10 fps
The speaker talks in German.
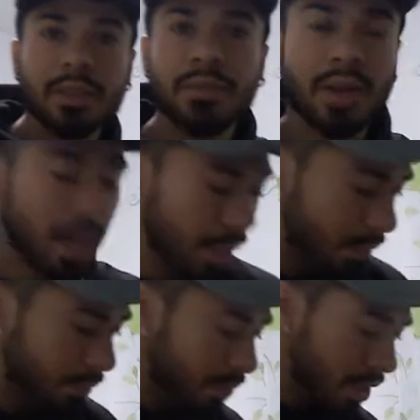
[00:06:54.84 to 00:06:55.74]
die Frage,
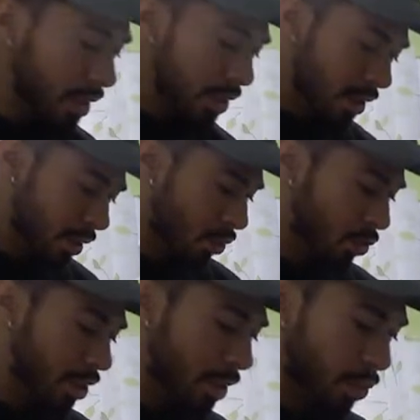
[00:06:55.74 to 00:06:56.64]
wie
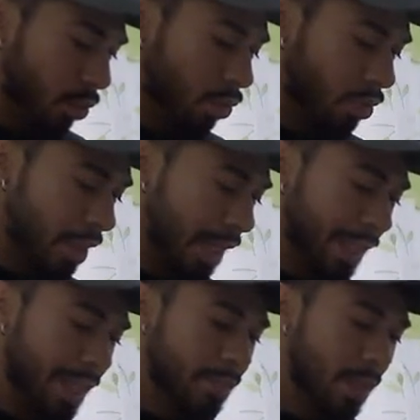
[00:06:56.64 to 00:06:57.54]
tue ich den Brokkoli rein?
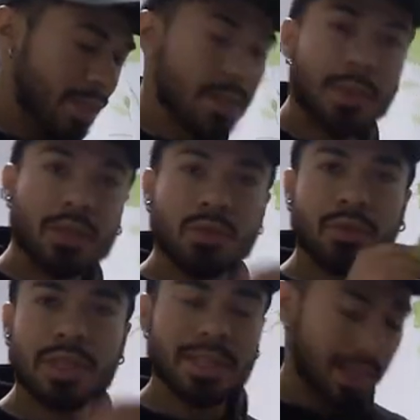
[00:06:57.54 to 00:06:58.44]
Ich mache es immer so,
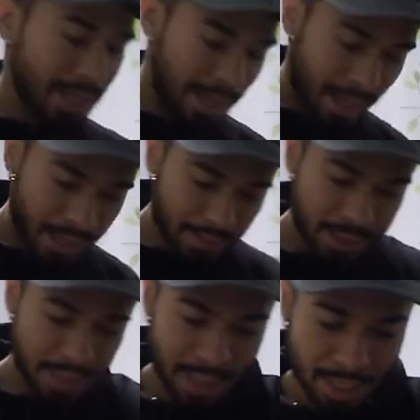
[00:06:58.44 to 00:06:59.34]
dass der Kle
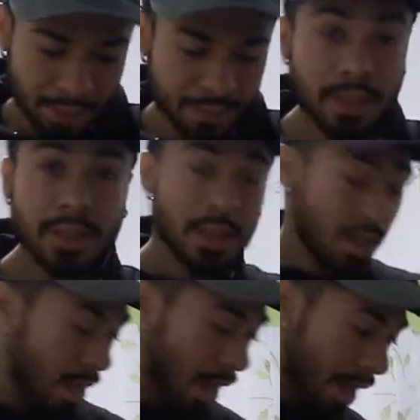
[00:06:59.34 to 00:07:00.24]
etwas kleiner wird.
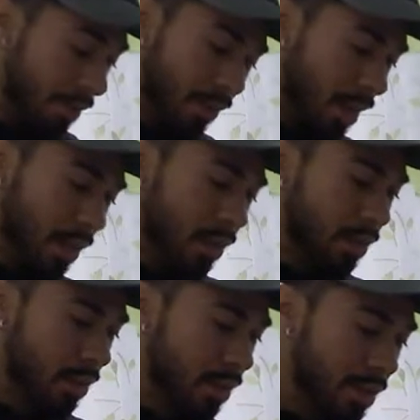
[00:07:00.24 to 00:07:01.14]
Einfach
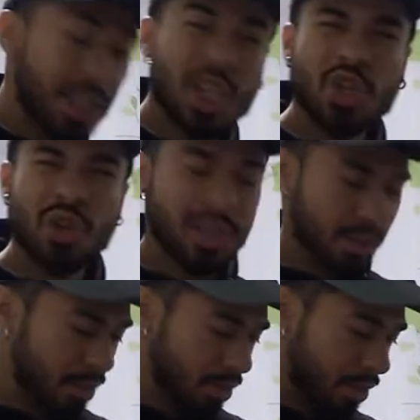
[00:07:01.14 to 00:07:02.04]
zerstückeln.
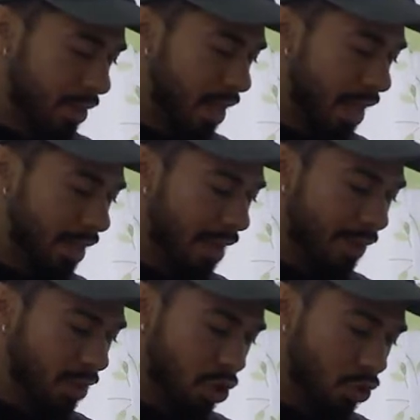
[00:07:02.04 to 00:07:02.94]
In der Hand
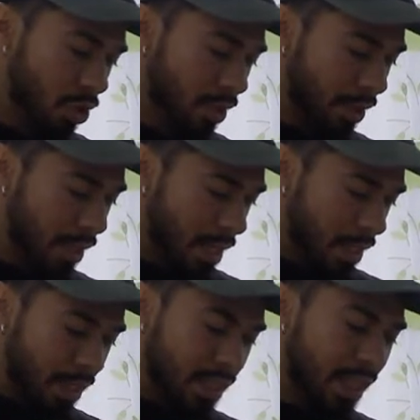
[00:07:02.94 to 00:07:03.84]
einfach zerstückeln.
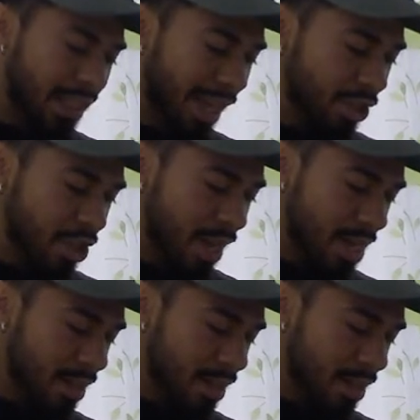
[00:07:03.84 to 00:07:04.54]
Das geht ganz schnell.